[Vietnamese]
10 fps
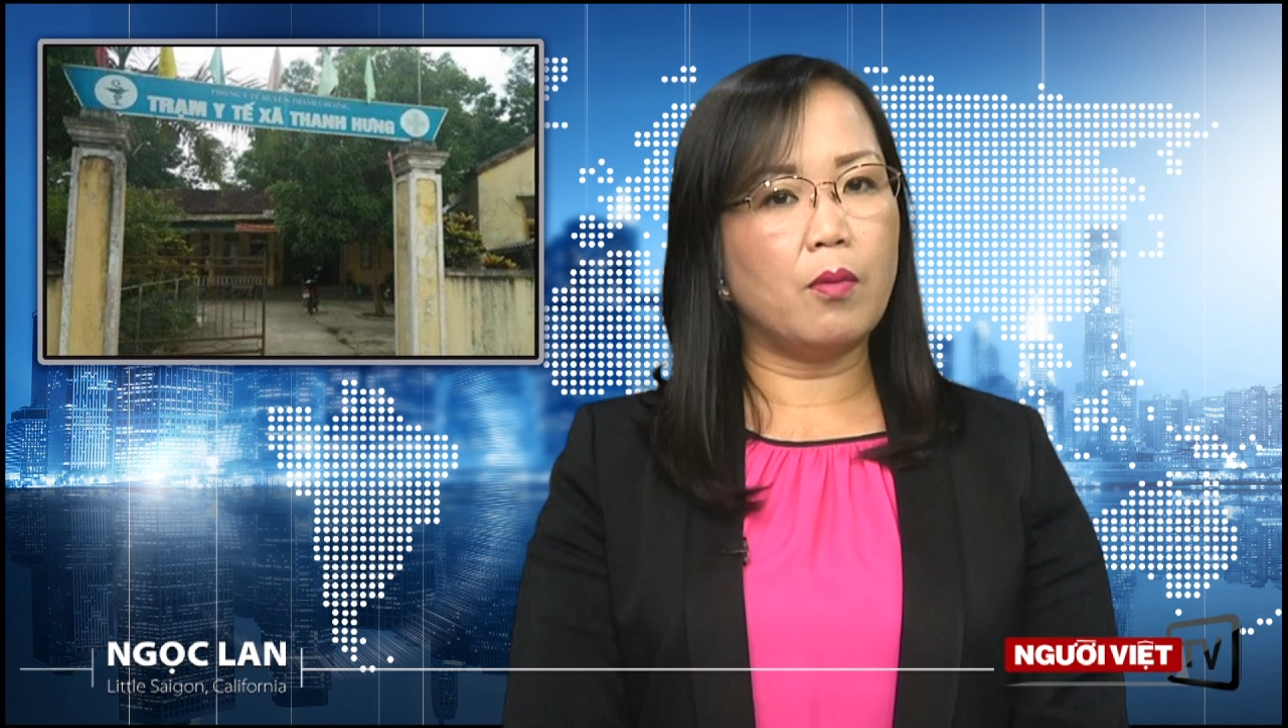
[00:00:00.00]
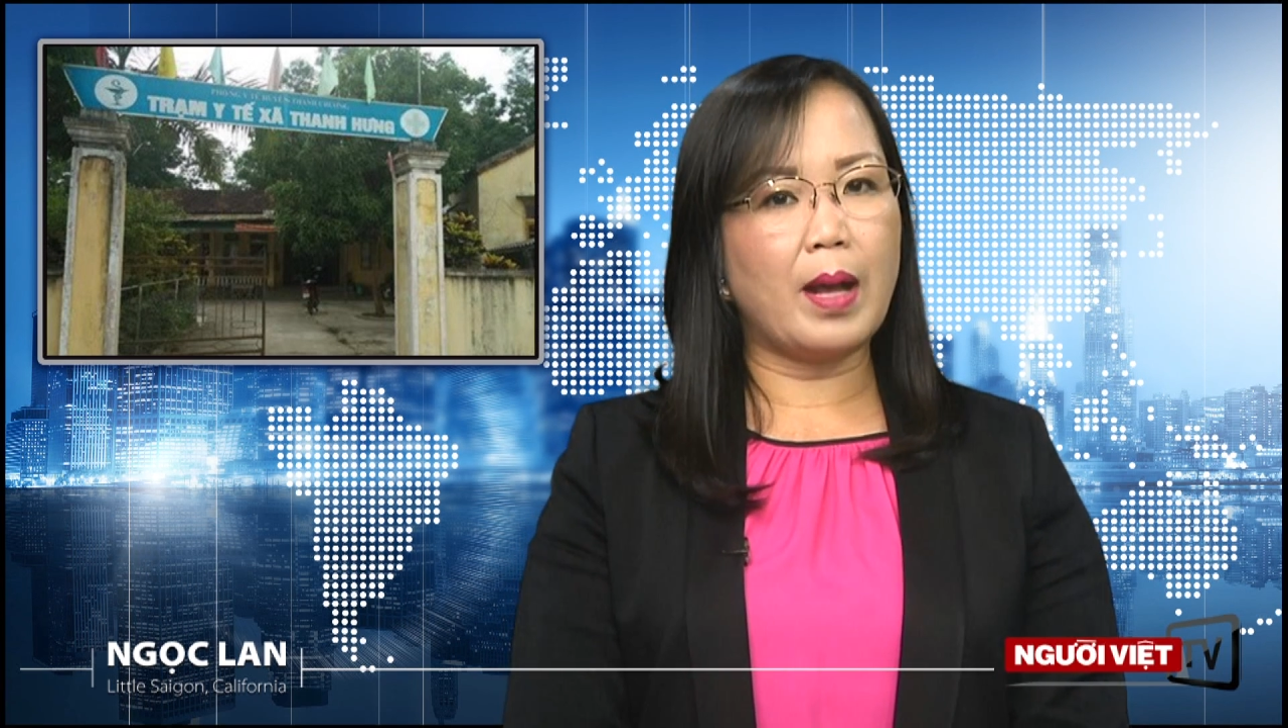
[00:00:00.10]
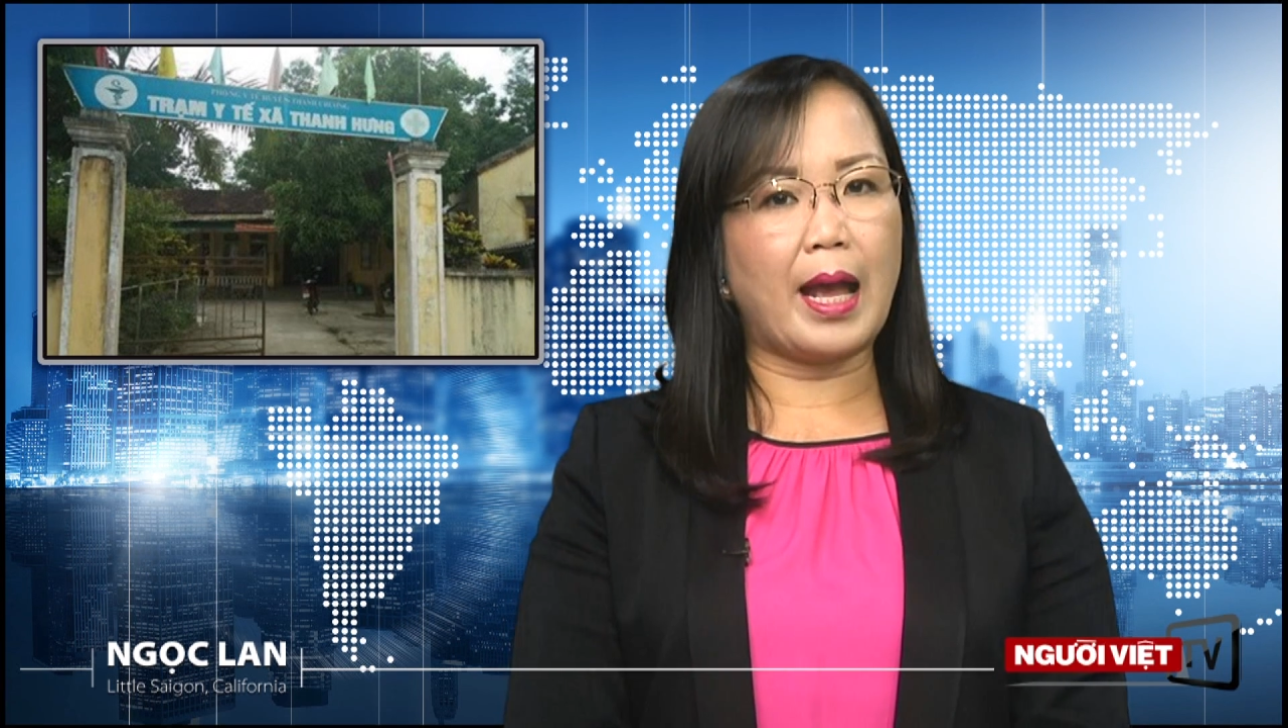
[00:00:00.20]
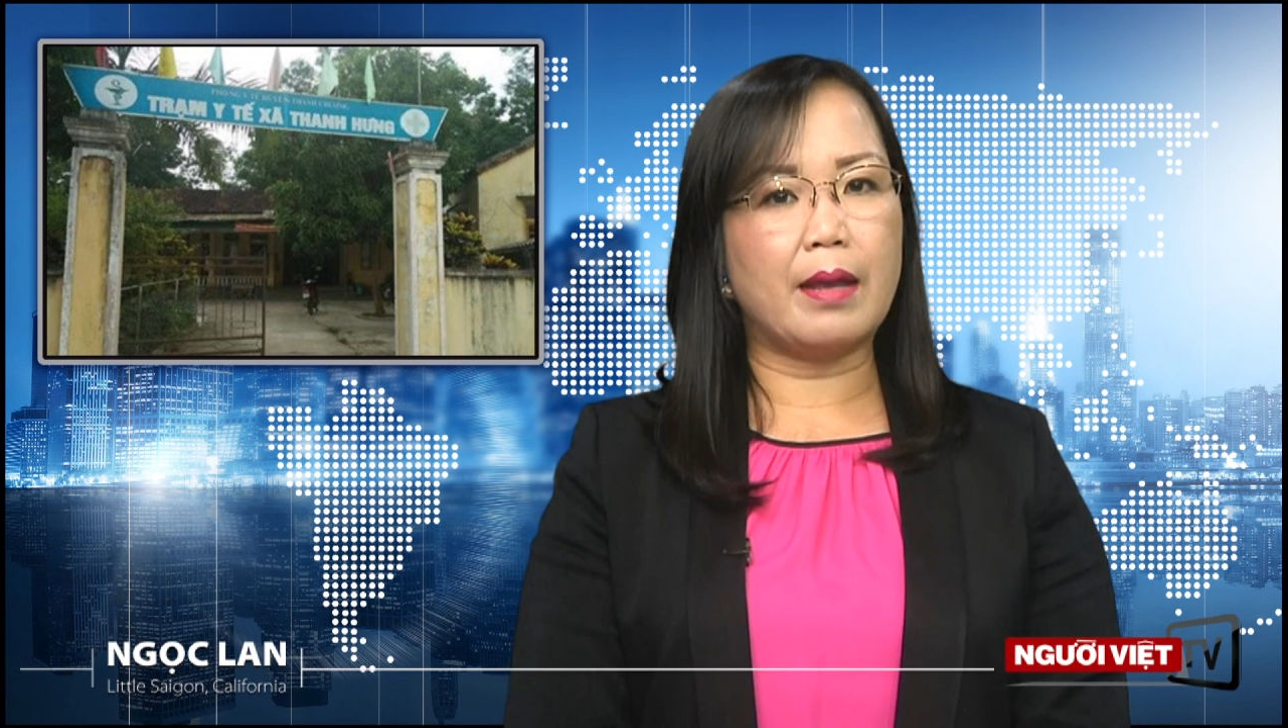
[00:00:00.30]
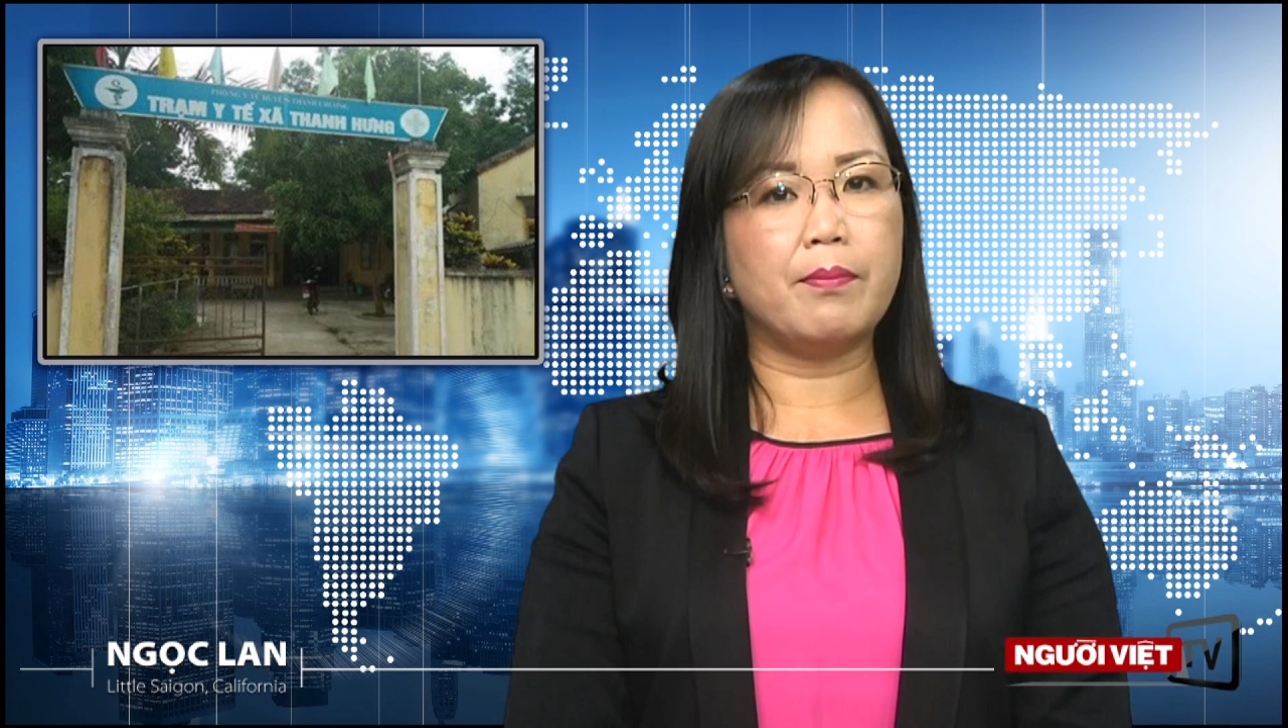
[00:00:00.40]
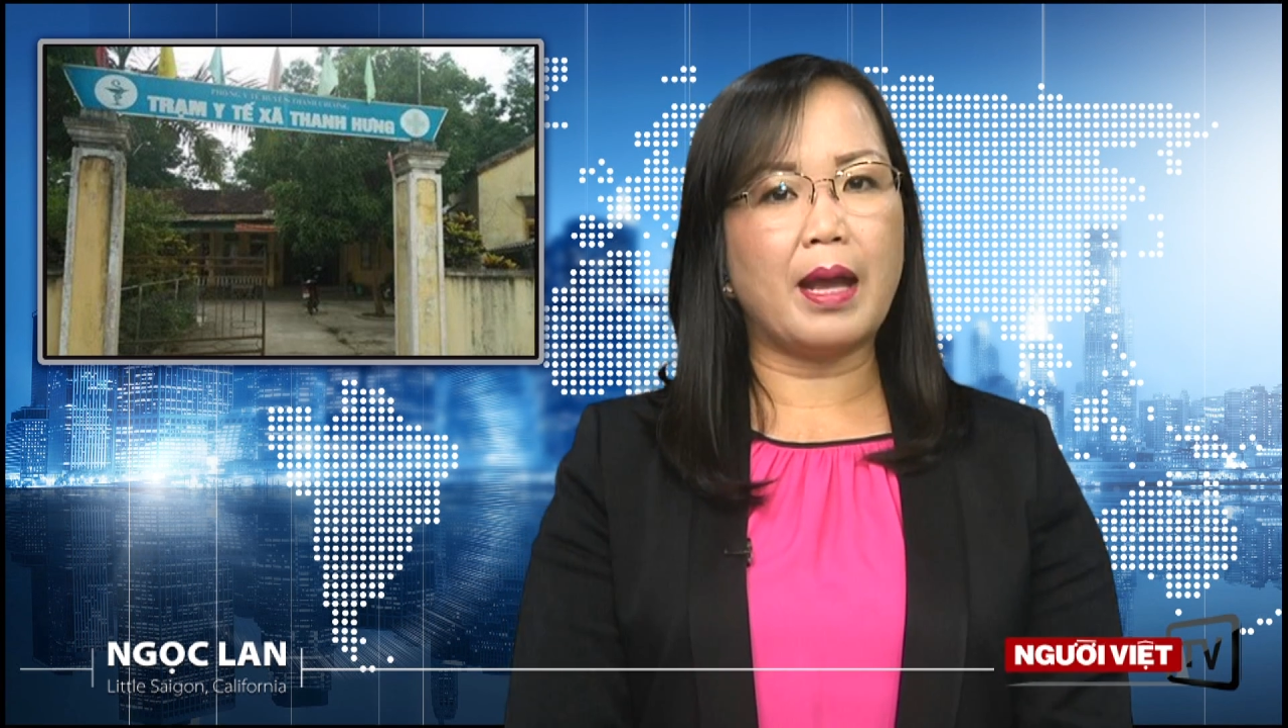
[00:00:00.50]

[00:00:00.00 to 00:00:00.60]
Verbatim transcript: ông Hải